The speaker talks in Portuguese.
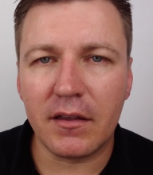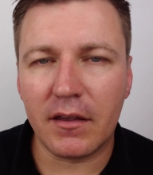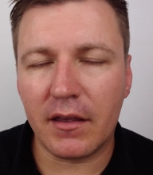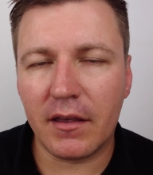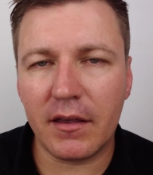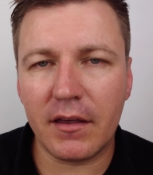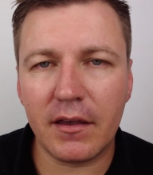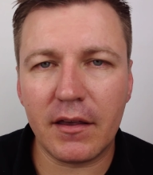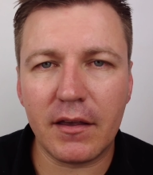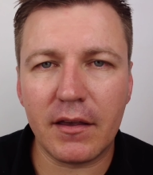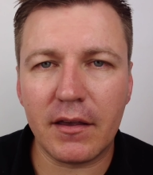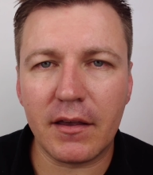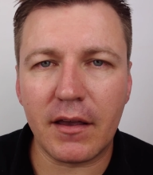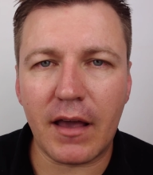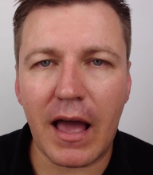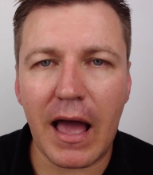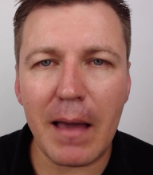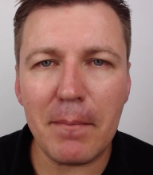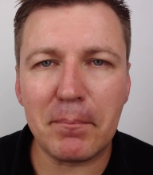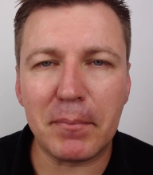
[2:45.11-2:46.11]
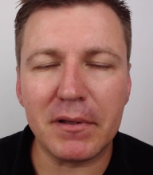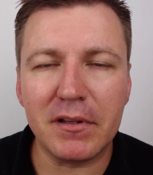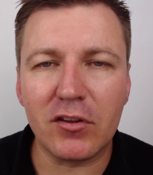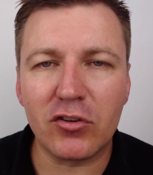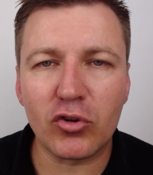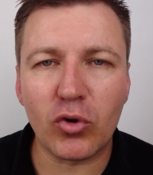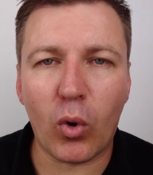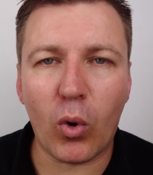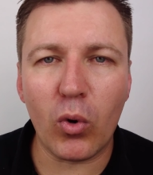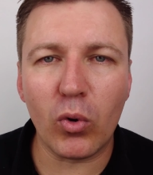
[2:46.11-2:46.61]
é, RAP
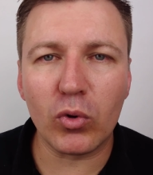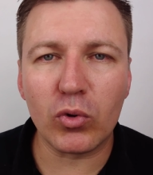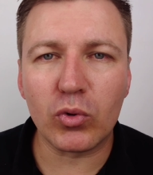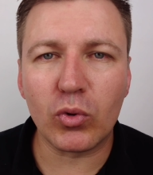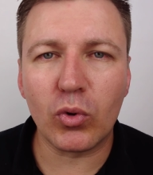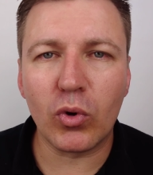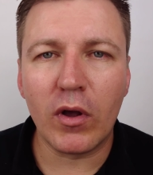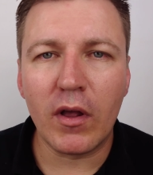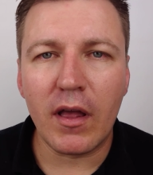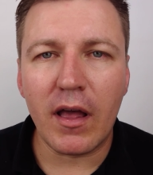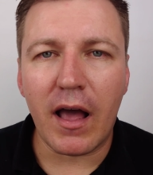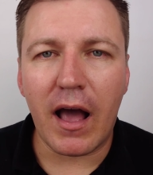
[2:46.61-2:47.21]
desconto,